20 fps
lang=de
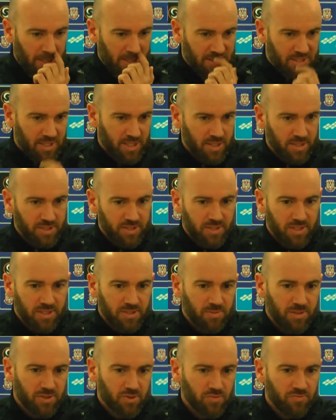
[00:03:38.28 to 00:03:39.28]
alltäglich,
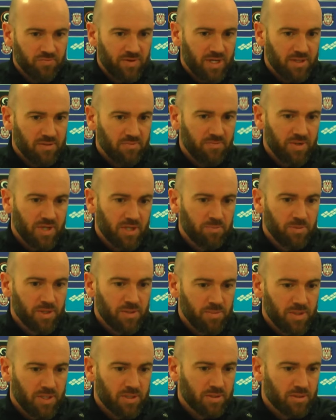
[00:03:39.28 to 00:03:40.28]
dass man so einen weiten Weg
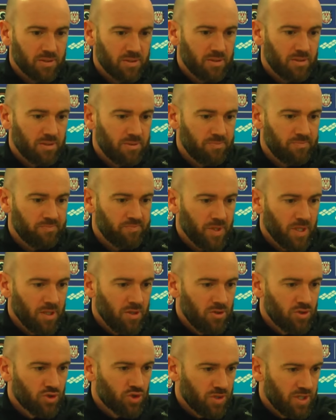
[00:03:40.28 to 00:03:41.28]
mitmacht, ähm,
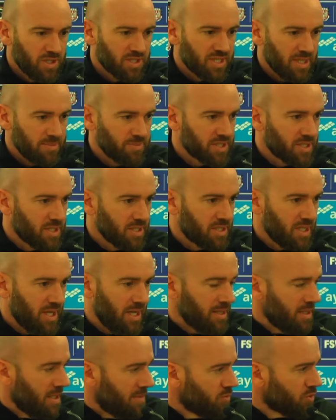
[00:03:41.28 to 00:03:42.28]
sondern das haben sie
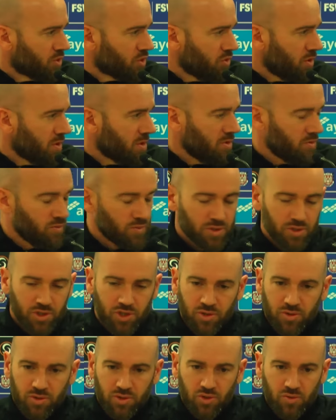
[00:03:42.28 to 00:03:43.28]
getan, haben uns dort auch
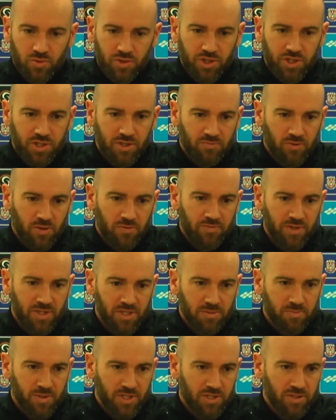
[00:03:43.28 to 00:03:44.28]
unterstützt und sicher wollen wir
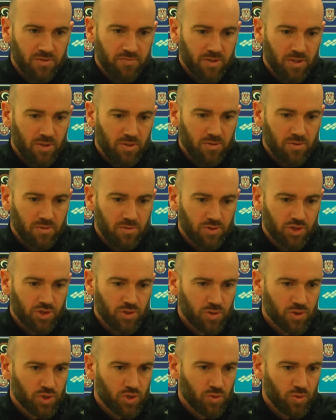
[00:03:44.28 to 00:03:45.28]
als Mannschaft auch ein
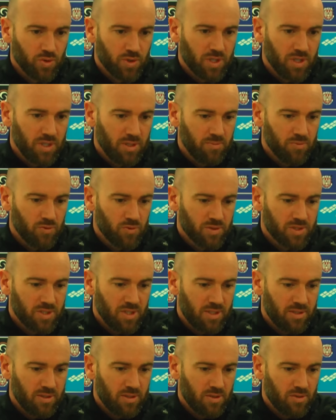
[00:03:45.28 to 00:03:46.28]
Stück zurückgeben und
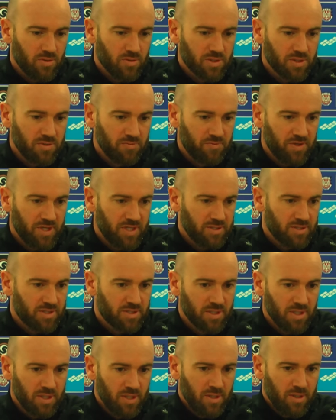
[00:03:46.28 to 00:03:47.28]
dann auch den
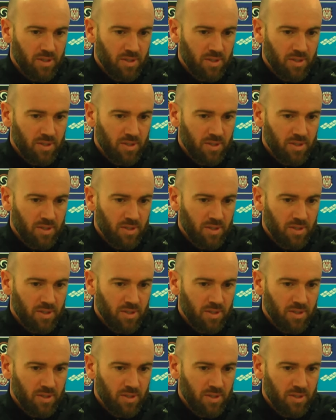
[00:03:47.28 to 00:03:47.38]
Fans